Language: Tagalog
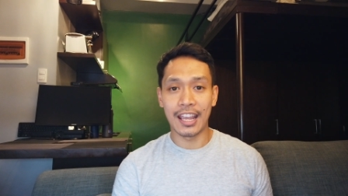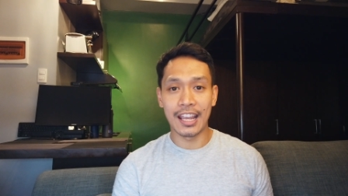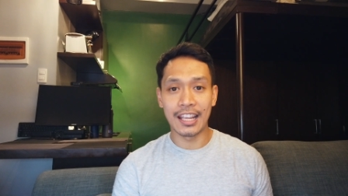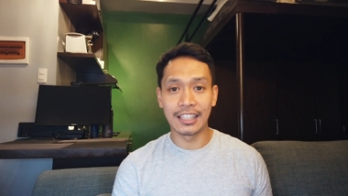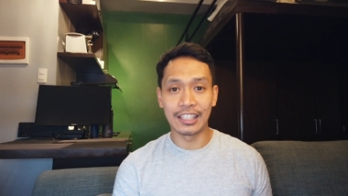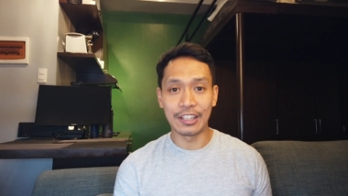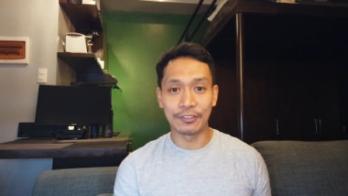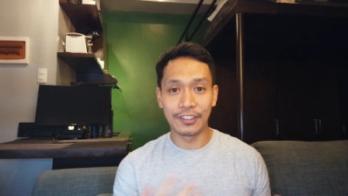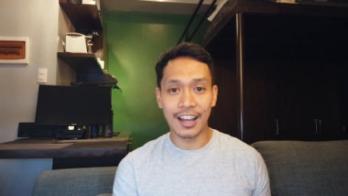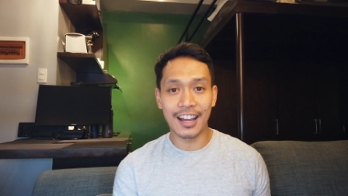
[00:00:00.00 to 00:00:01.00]
And
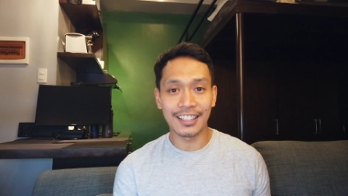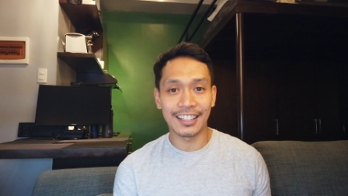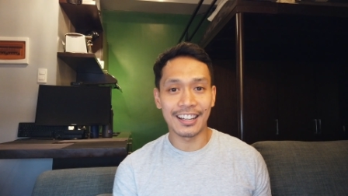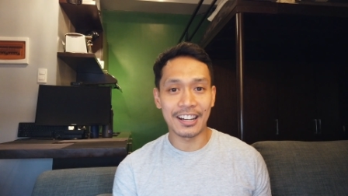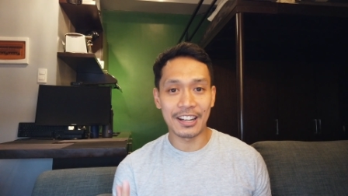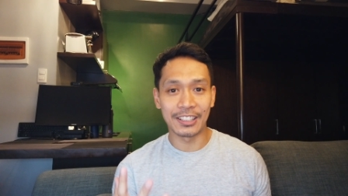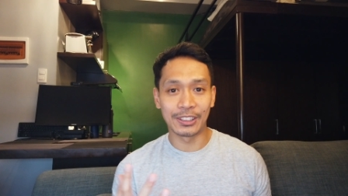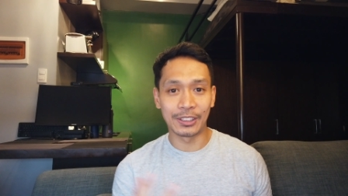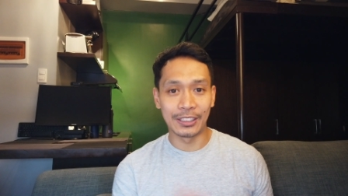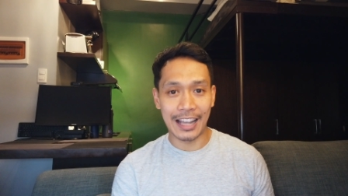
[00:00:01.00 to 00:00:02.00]
if not, uh,
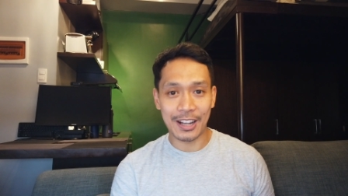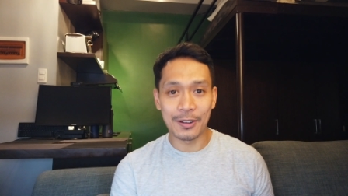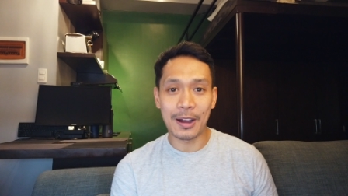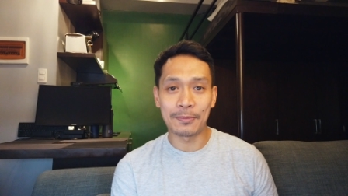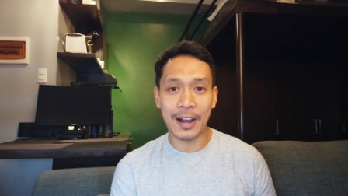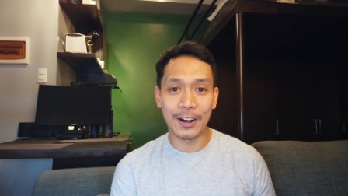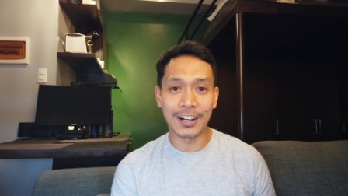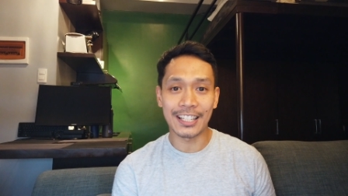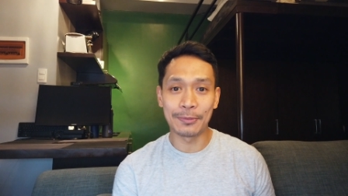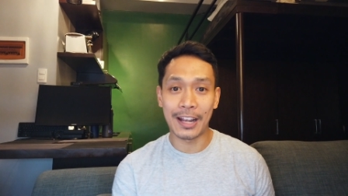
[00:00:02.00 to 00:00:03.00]
gagawa pa ako
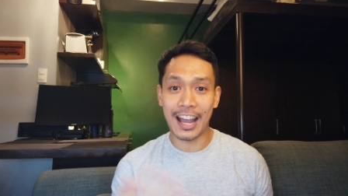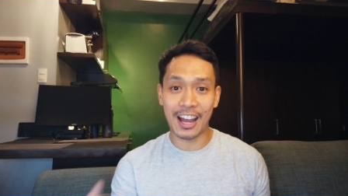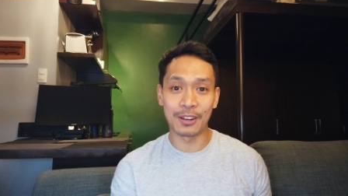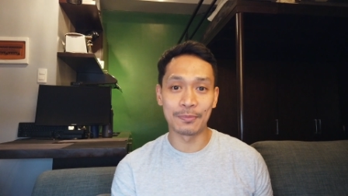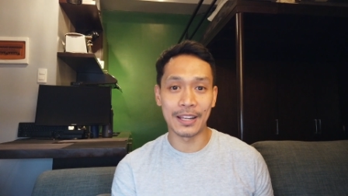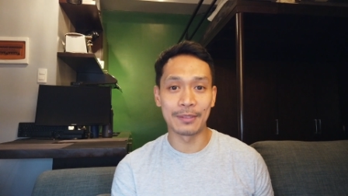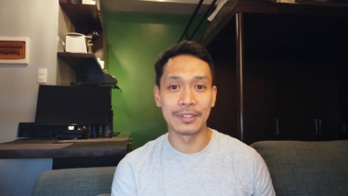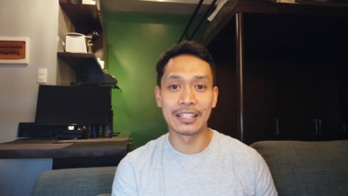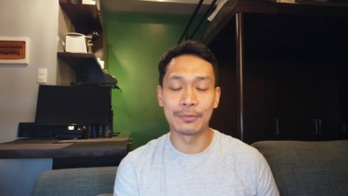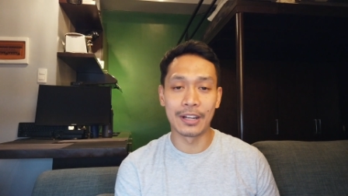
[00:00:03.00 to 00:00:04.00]
kasi magkakaroon pa
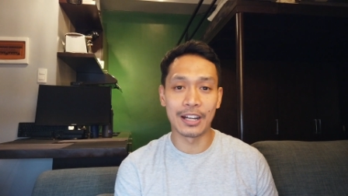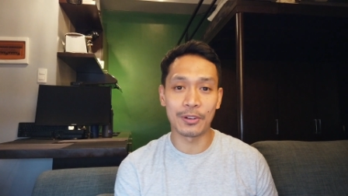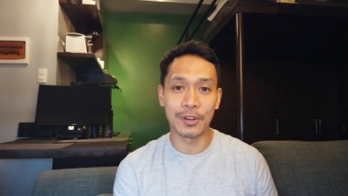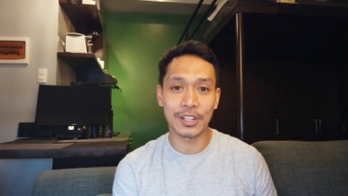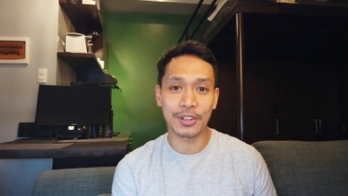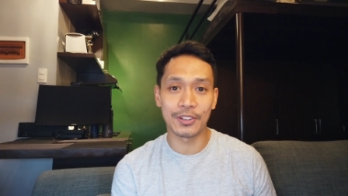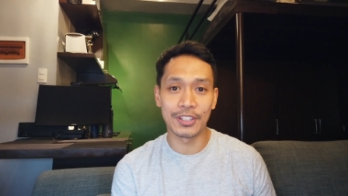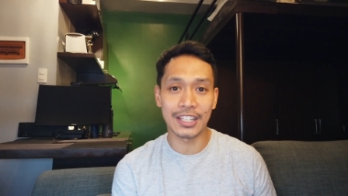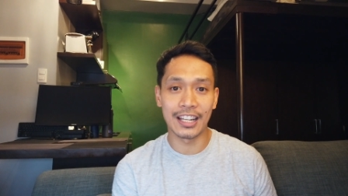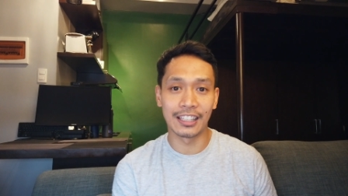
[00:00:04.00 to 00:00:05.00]
naman ng mga
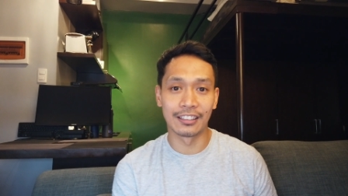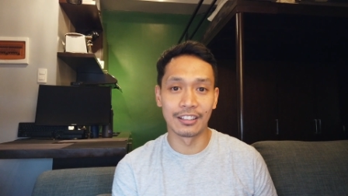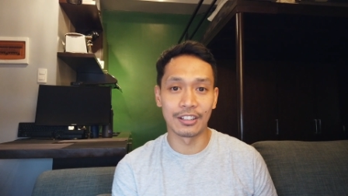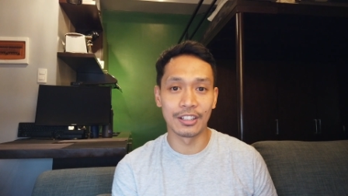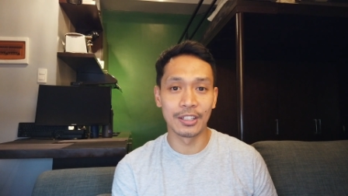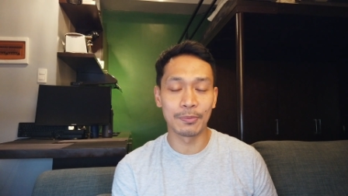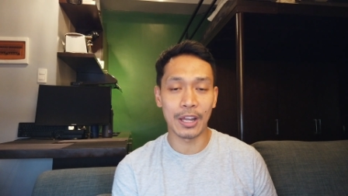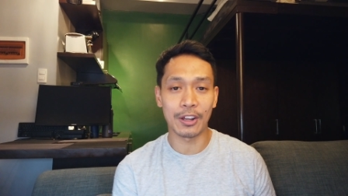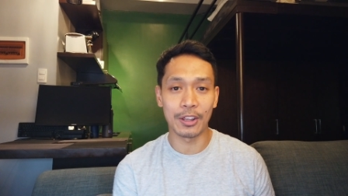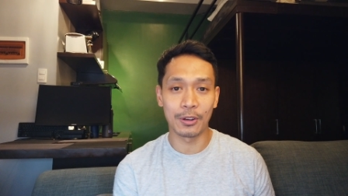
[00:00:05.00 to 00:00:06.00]
questions later on.
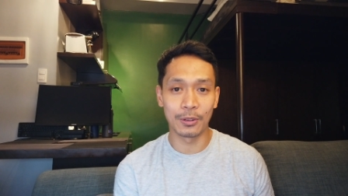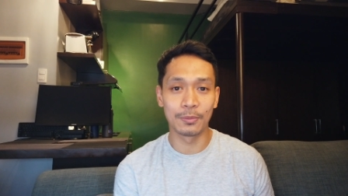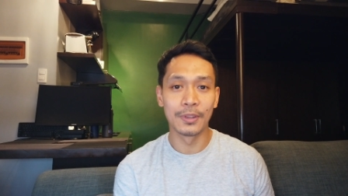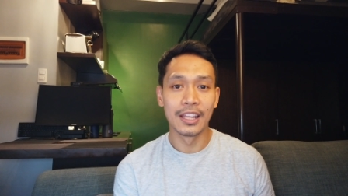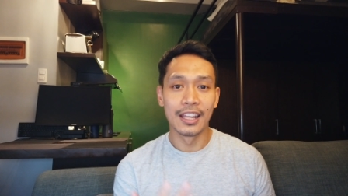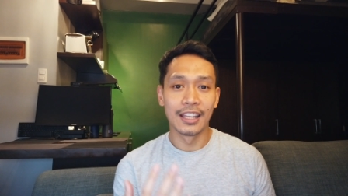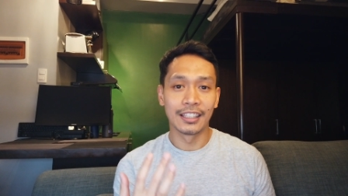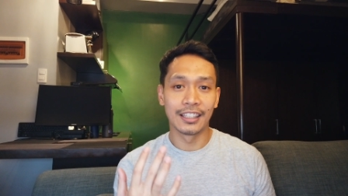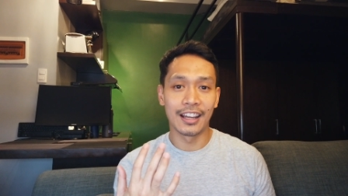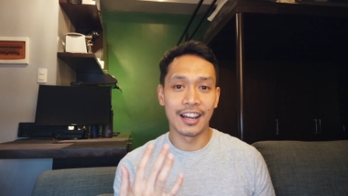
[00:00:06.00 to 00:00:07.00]
Pero I hope
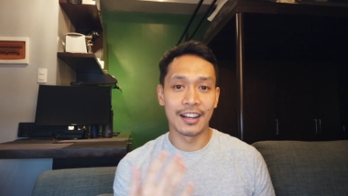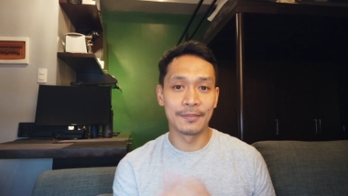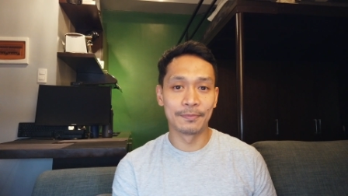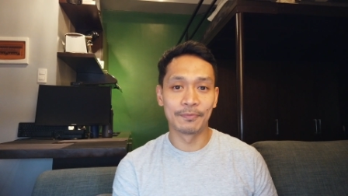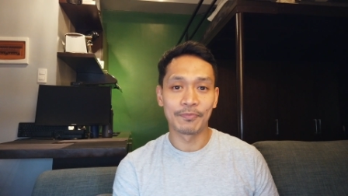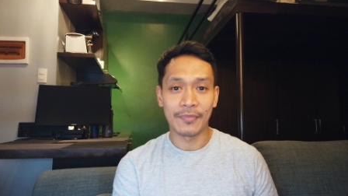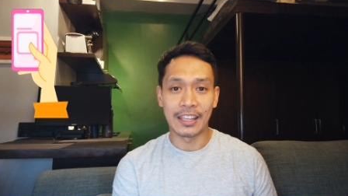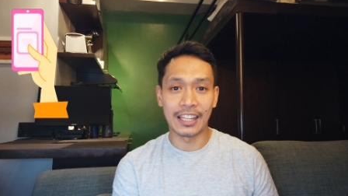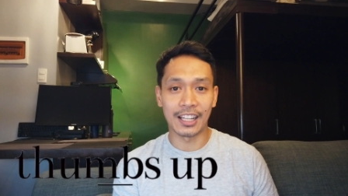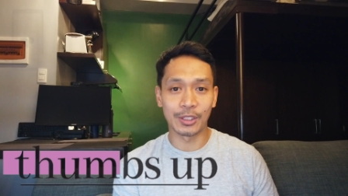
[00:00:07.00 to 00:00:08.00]
na um,
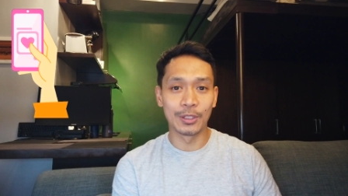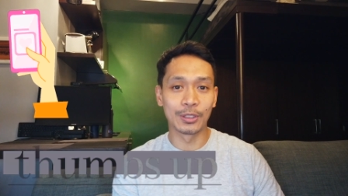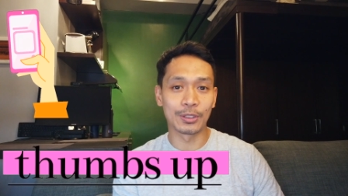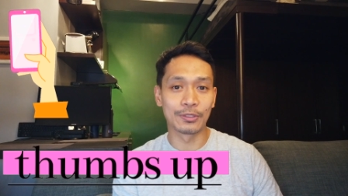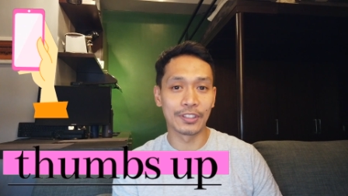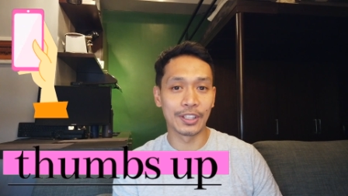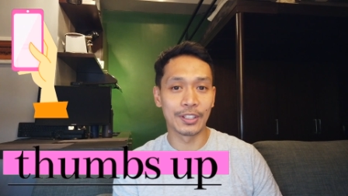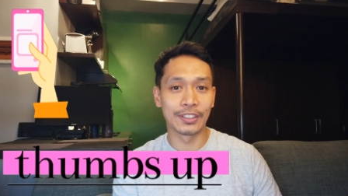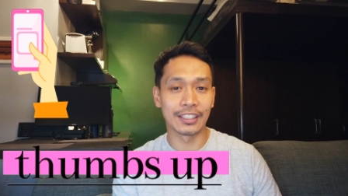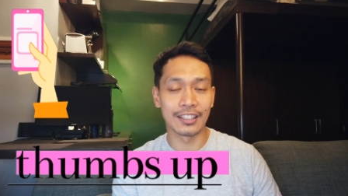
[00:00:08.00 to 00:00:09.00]
nakatulong tong
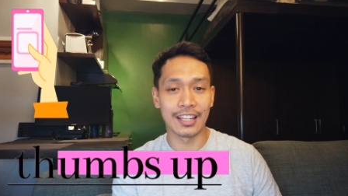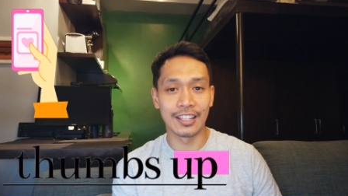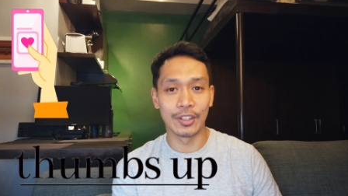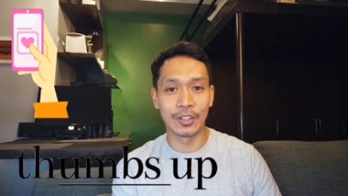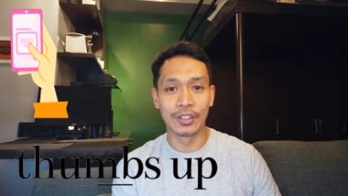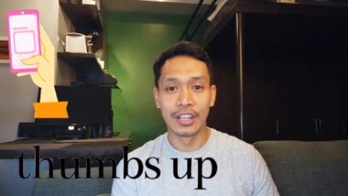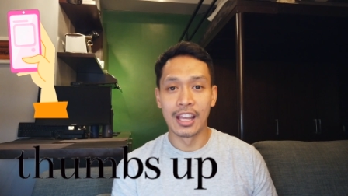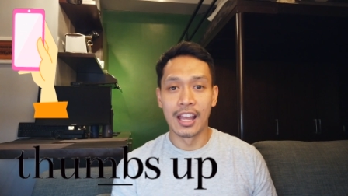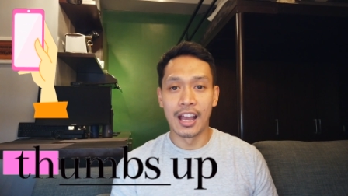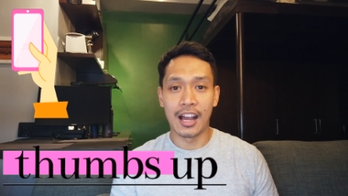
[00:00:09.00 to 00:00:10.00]
video na to sa inyo.
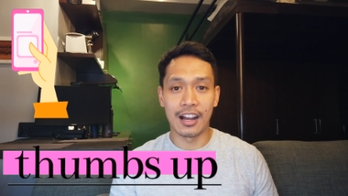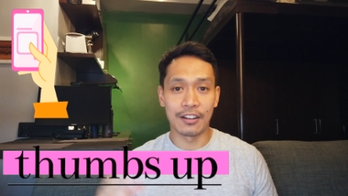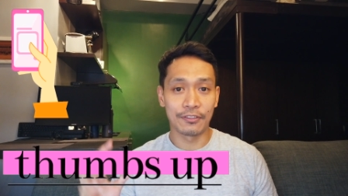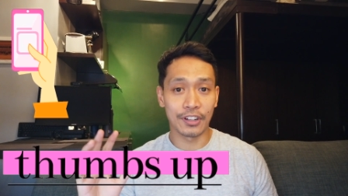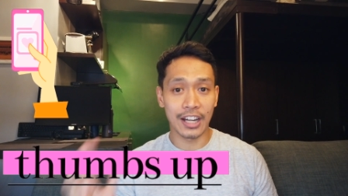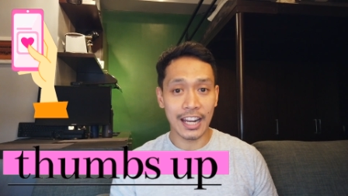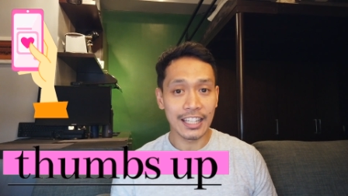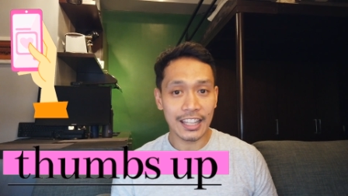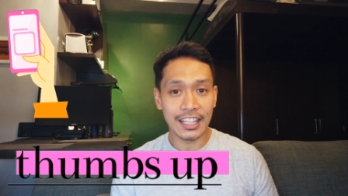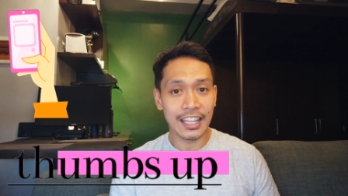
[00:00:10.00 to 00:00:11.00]
Uh, for
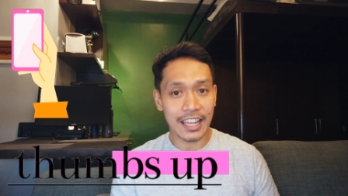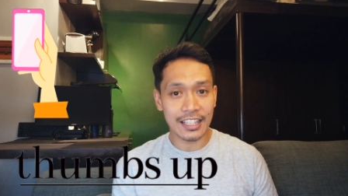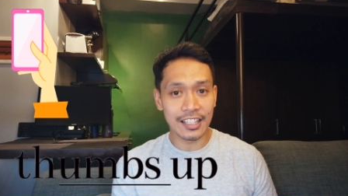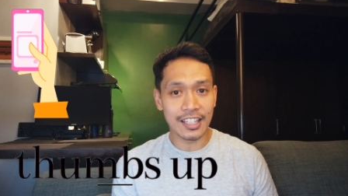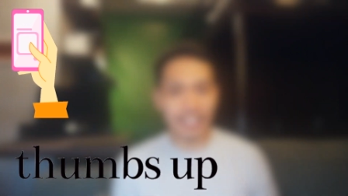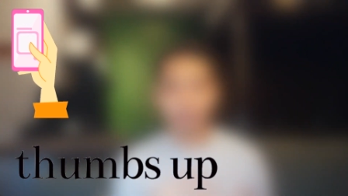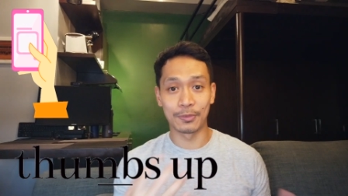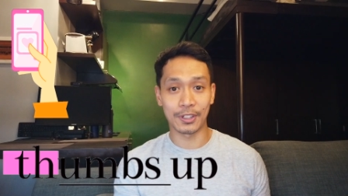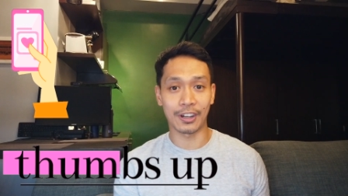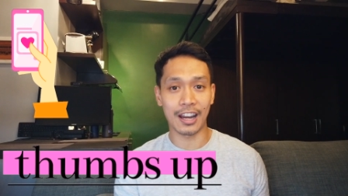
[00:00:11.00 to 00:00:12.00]
anything else, or
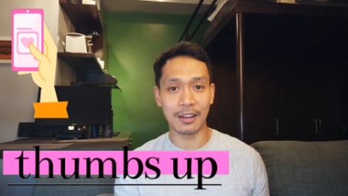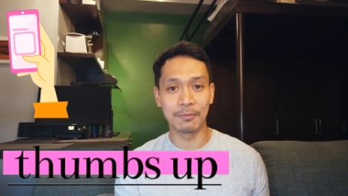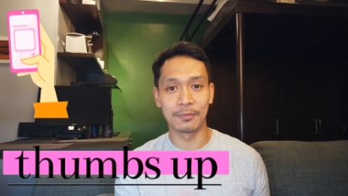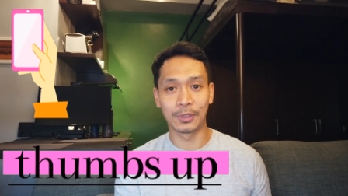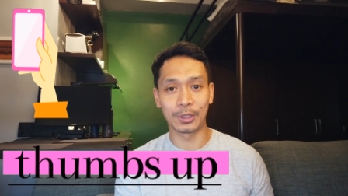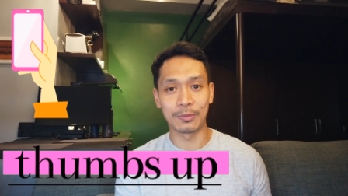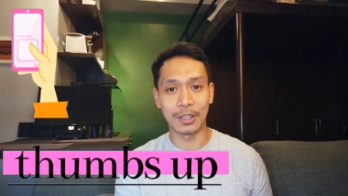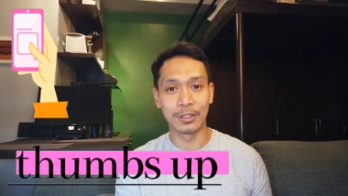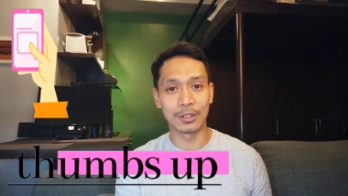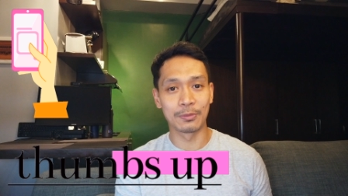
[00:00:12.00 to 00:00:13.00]
subscribe to
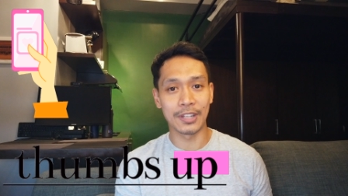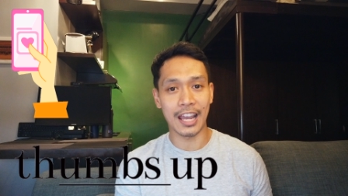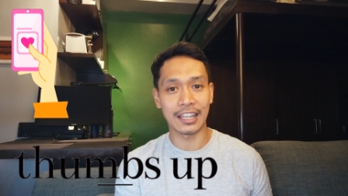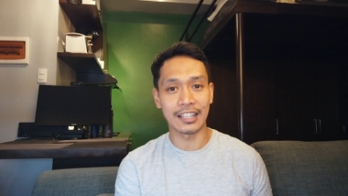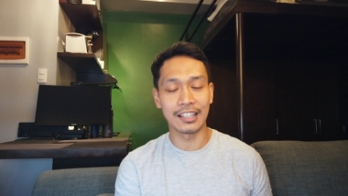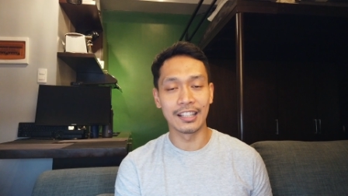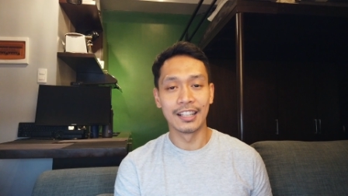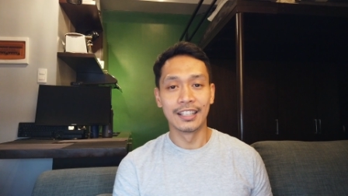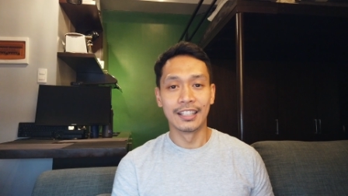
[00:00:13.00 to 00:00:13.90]
my YouTube channel.